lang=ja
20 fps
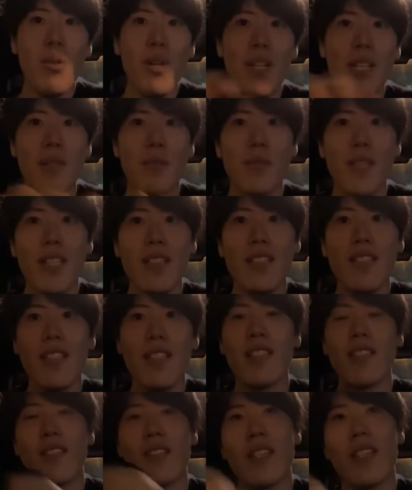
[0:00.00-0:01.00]
号がね、二つ
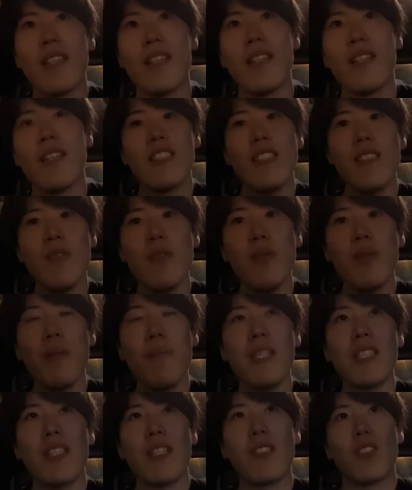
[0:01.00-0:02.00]
あんだよね。信号
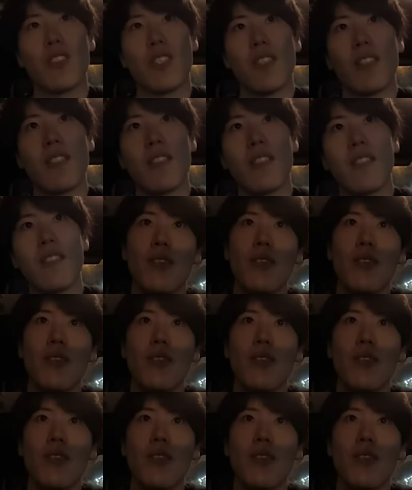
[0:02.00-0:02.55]
がまずあるじゃん。